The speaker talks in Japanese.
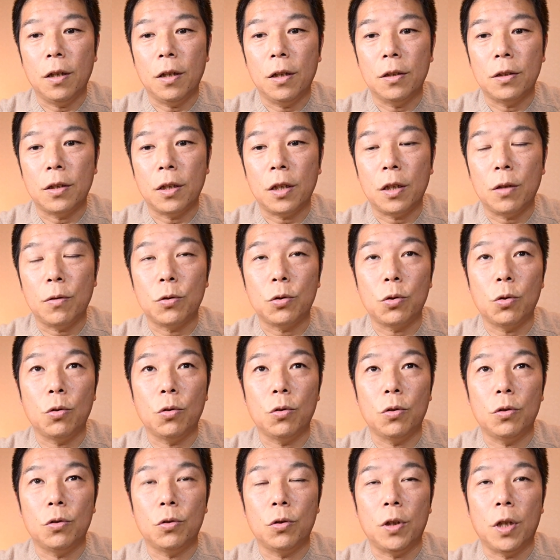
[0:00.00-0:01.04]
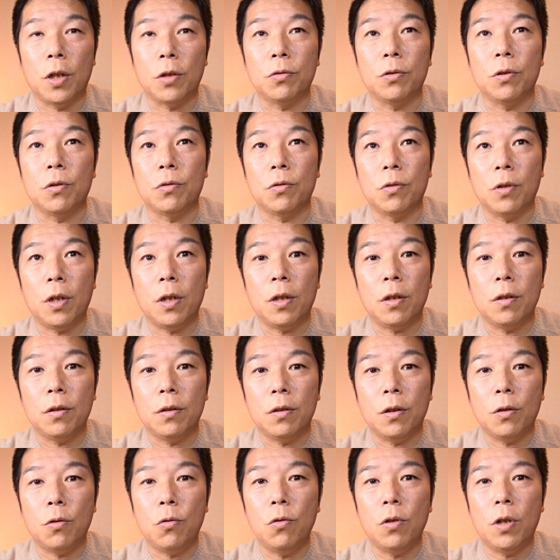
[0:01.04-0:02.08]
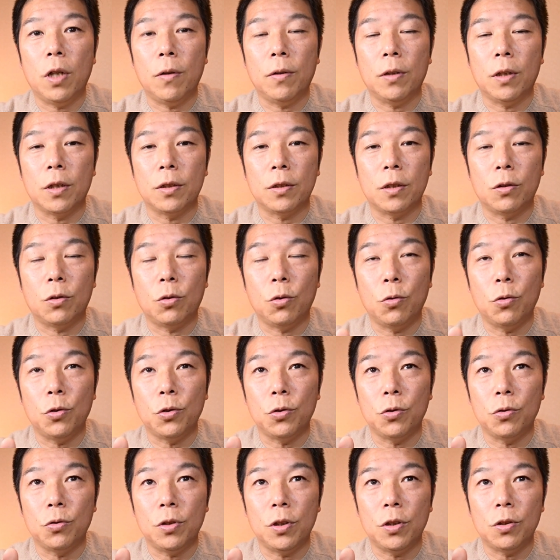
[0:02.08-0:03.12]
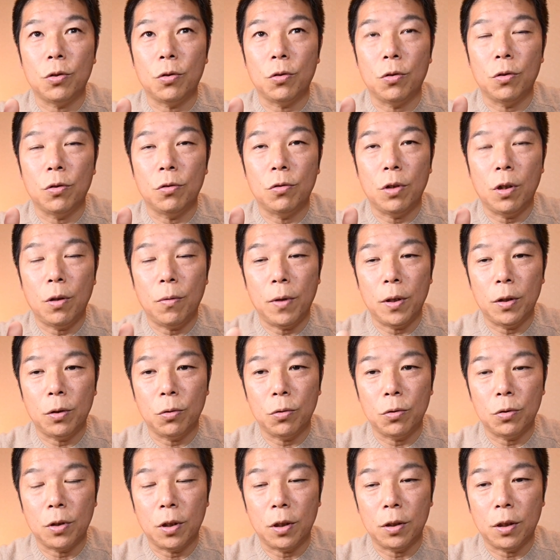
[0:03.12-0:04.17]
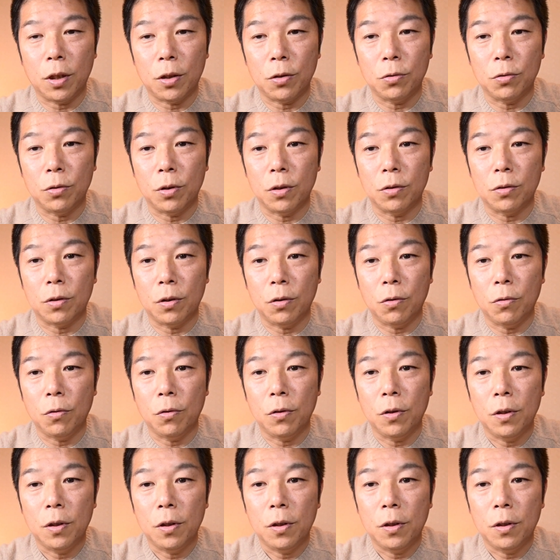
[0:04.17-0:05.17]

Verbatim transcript: えー、最近はそのそれで遊んでるんですよねで今回はだから Z50 にそのグラファイトを使って遊んだんですけど